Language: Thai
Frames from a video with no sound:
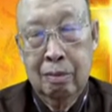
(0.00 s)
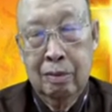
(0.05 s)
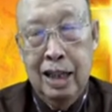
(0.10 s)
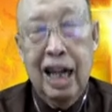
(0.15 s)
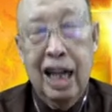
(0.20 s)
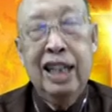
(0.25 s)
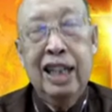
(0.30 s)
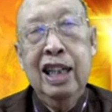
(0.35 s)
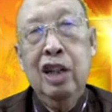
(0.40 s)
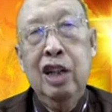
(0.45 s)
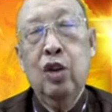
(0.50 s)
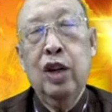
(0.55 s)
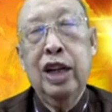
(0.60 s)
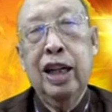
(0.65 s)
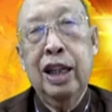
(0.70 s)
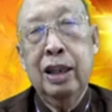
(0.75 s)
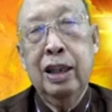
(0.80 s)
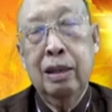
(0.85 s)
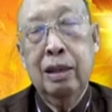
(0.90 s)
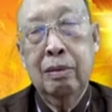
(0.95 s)
ยาดีโรคเอ
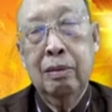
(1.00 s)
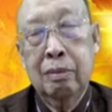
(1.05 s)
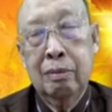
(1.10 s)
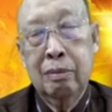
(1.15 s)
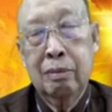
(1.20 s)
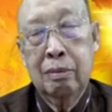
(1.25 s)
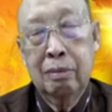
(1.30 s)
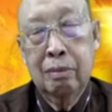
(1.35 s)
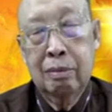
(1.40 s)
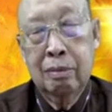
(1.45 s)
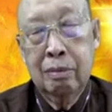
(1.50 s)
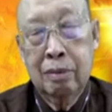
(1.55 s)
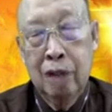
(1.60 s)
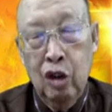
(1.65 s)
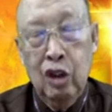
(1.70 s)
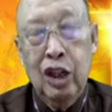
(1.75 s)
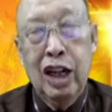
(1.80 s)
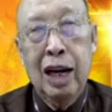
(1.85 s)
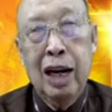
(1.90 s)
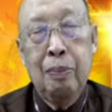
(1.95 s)
ดเขา
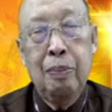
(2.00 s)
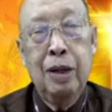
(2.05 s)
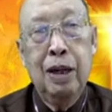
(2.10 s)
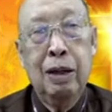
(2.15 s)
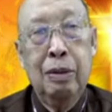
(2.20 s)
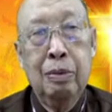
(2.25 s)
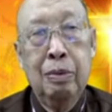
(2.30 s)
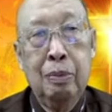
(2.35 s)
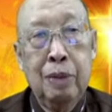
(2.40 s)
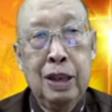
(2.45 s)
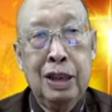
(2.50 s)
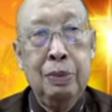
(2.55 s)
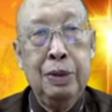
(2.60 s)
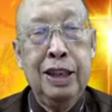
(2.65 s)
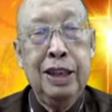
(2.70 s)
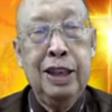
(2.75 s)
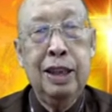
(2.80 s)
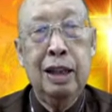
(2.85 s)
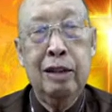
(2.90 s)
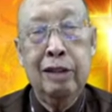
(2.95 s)
ได้หลับ เลยพันธิไป
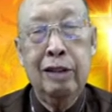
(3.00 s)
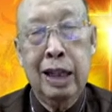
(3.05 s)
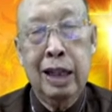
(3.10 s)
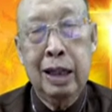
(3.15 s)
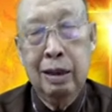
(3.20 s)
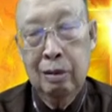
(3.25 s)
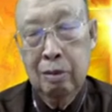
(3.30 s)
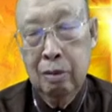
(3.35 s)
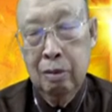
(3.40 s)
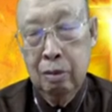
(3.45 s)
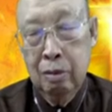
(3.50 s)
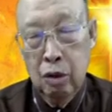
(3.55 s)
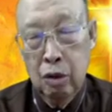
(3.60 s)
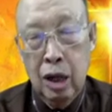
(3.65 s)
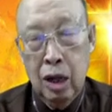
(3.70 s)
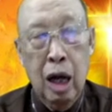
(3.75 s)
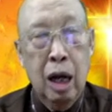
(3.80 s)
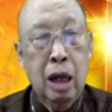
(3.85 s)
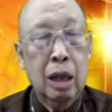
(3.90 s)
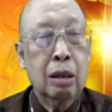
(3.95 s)
เสื่องไว้บ่
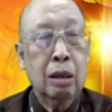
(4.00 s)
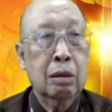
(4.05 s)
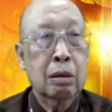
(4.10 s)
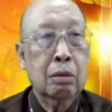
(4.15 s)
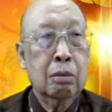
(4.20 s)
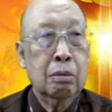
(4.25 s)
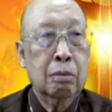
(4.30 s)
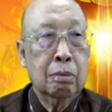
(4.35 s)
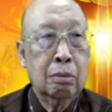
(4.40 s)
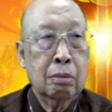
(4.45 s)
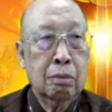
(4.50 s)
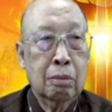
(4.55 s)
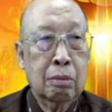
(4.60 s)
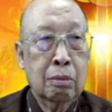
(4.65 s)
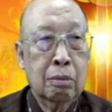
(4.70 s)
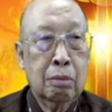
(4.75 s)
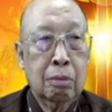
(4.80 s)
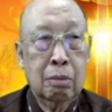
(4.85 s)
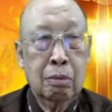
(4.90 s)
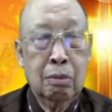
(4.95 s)
ได้
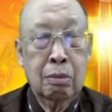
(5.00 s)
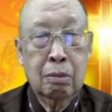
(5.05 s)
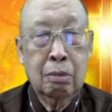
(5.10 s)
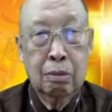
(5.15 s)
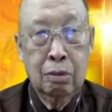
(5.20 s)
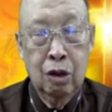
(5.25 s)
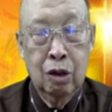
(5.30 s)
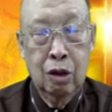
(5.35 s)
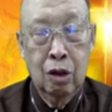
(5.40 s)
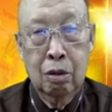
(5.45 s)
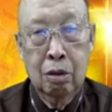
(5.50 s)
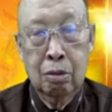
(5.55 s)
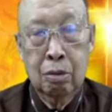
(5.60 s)
เนาะ